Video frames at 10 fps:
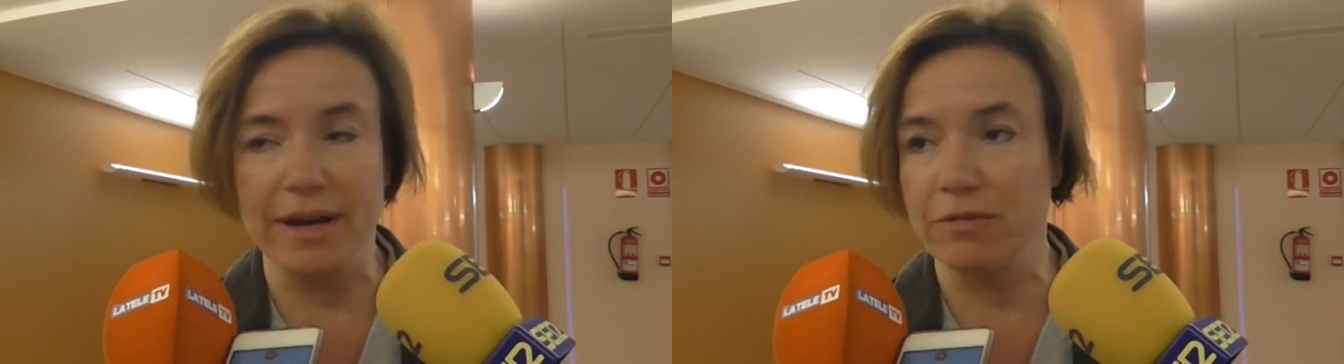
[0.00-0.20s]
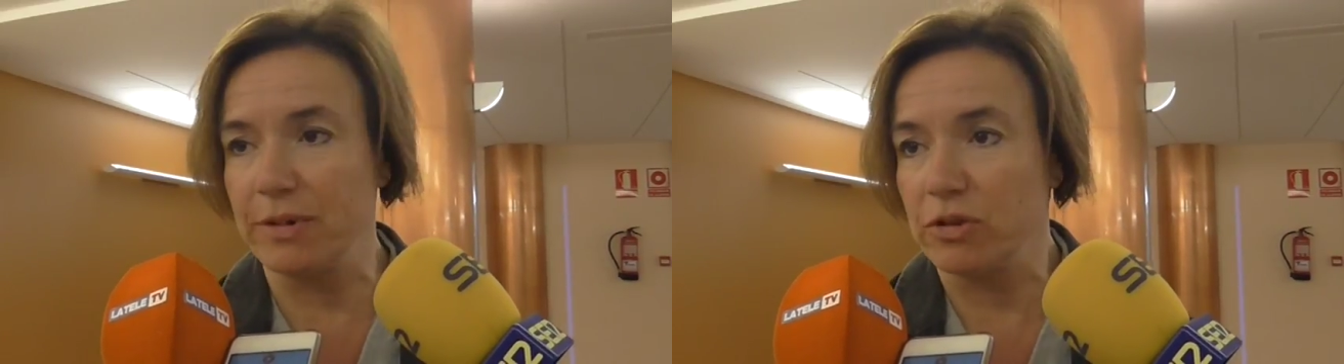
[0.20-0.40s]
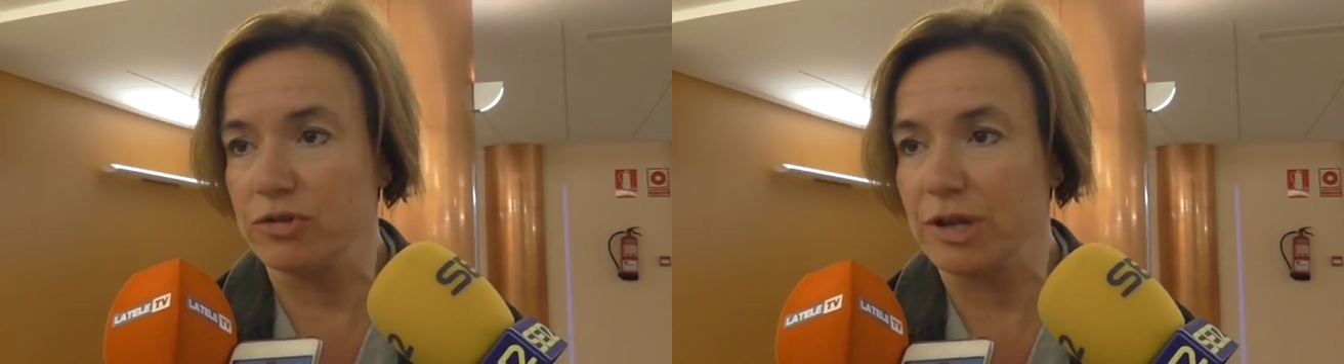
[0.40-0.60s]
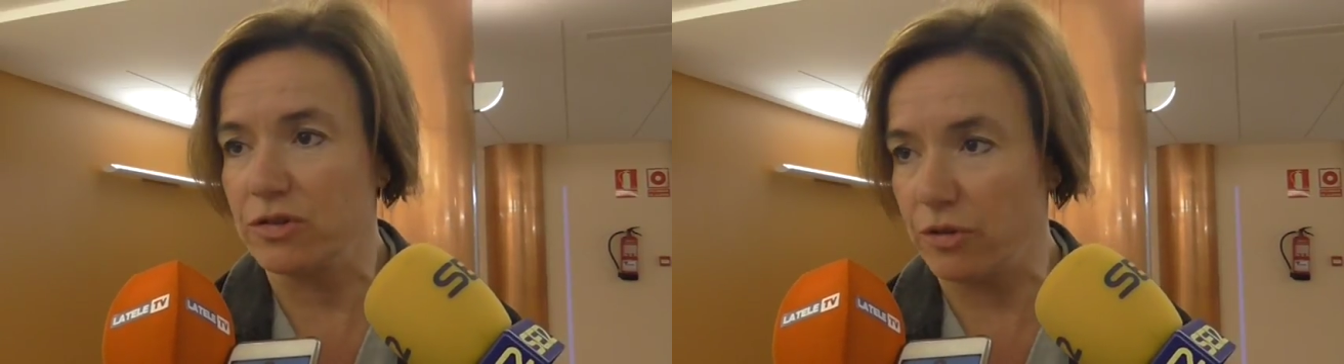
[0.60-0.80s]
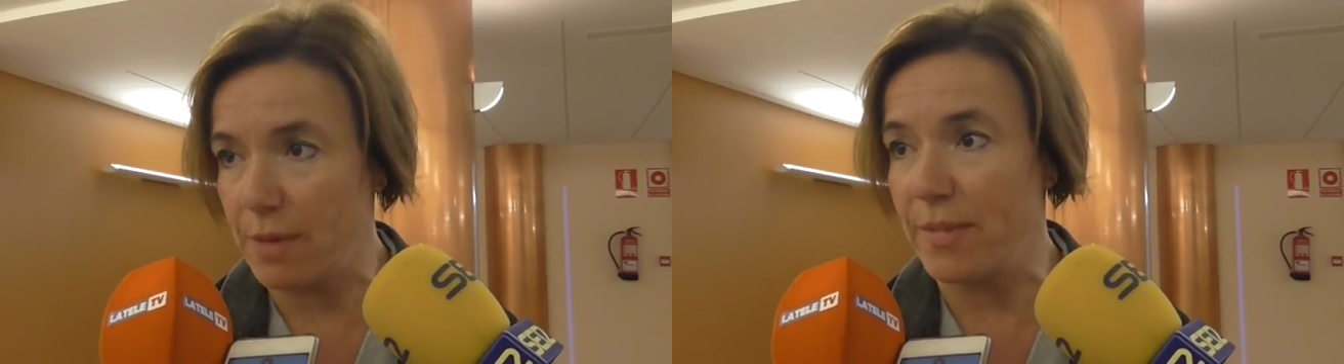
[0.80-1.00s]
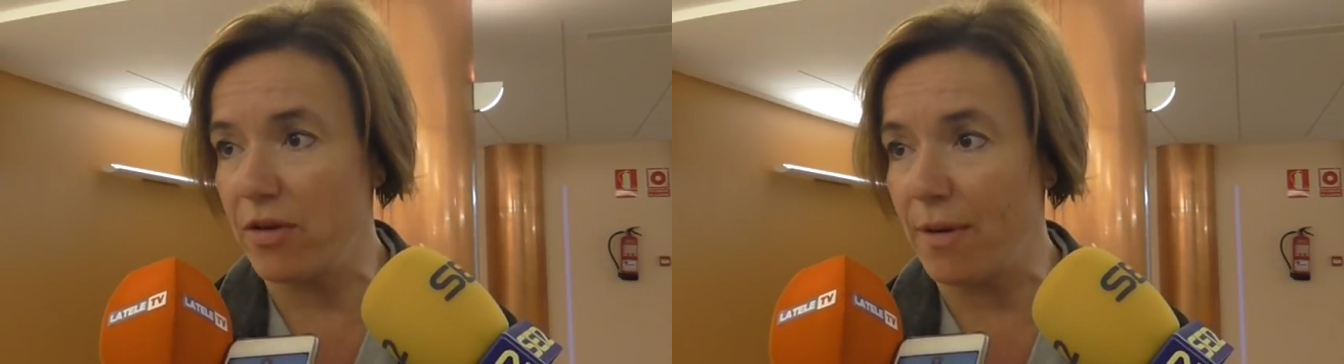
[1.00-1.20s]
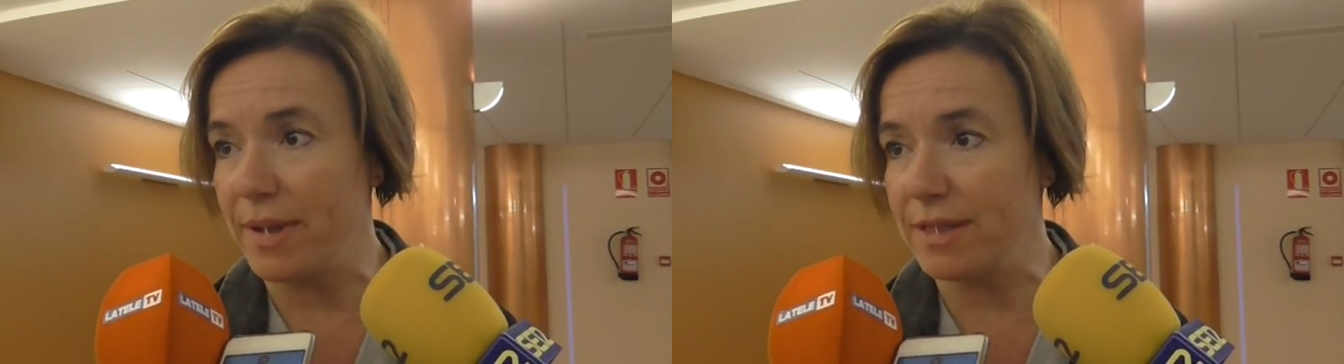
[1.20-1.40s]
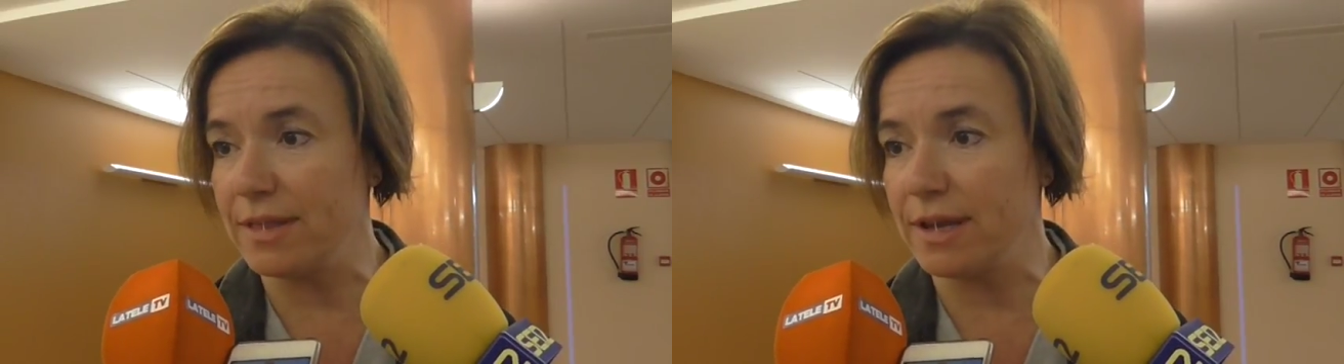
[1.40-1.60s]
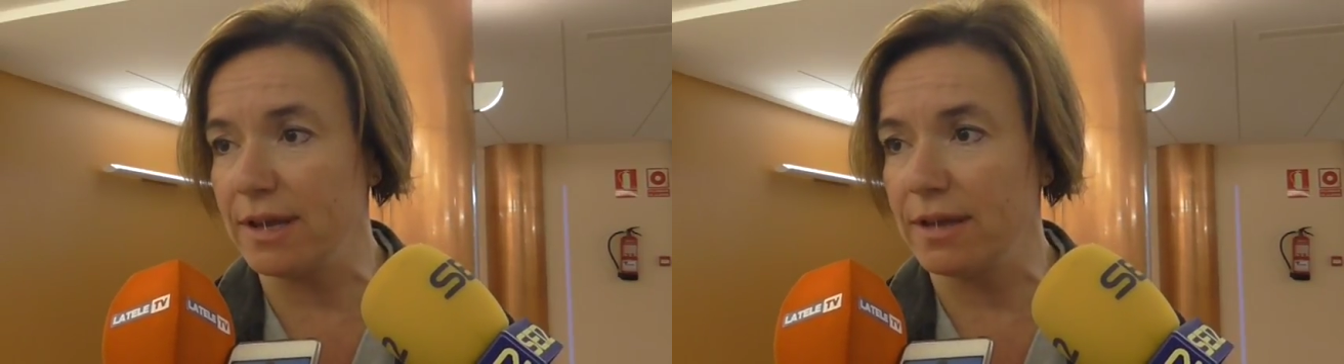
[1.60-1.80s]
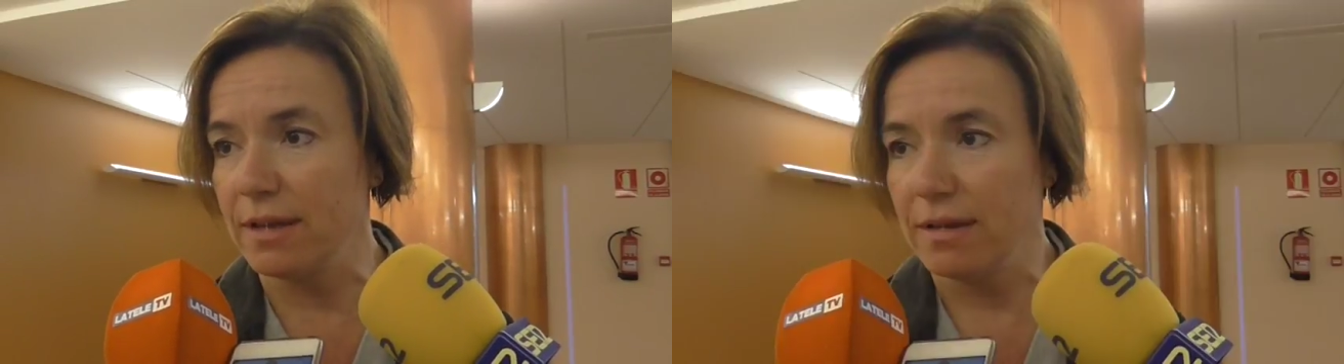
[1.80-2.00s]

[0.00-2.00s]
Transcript: respetuosas con el medio ambiente,